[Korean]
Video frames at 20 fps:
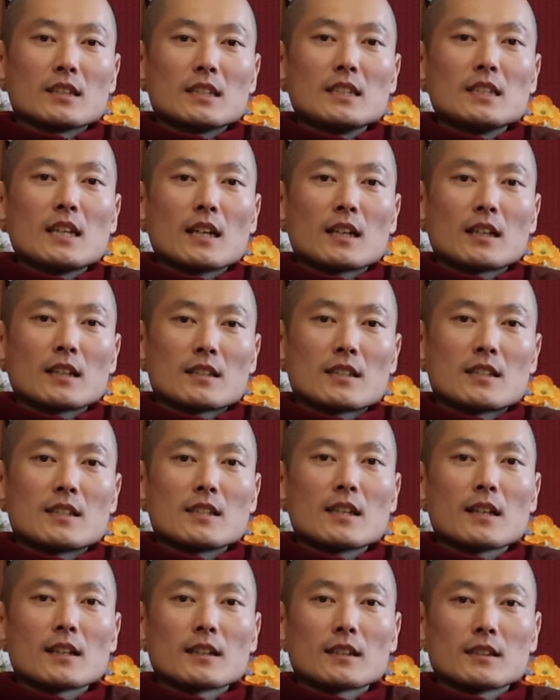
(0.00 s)
이해가
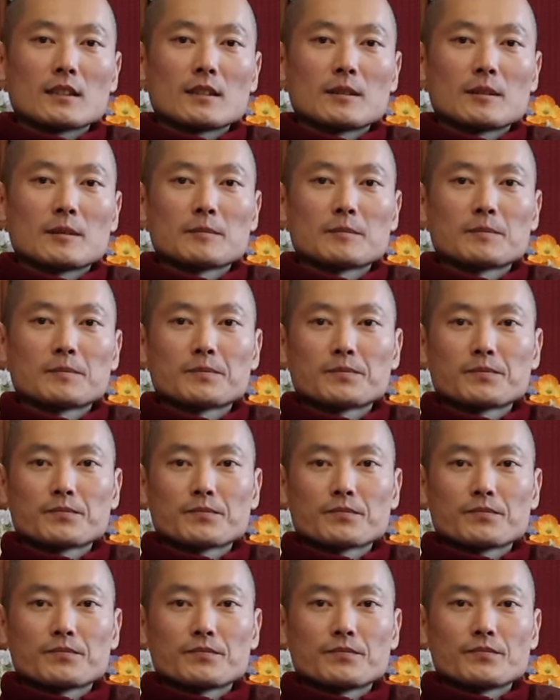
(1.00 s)
지혜가
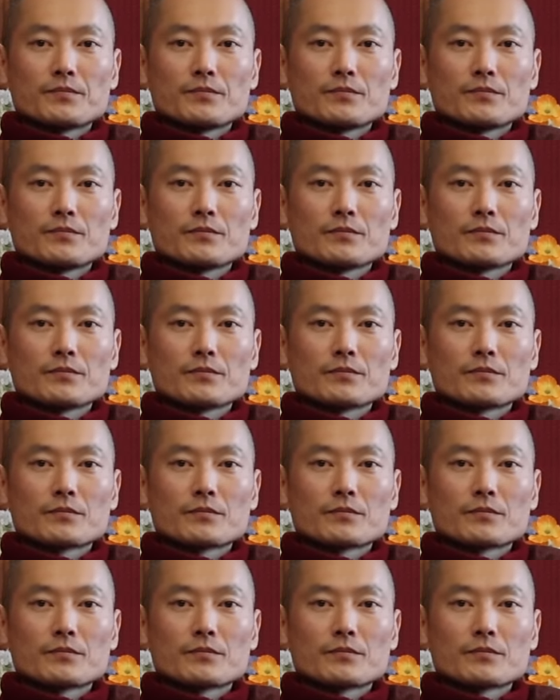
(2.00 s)
음.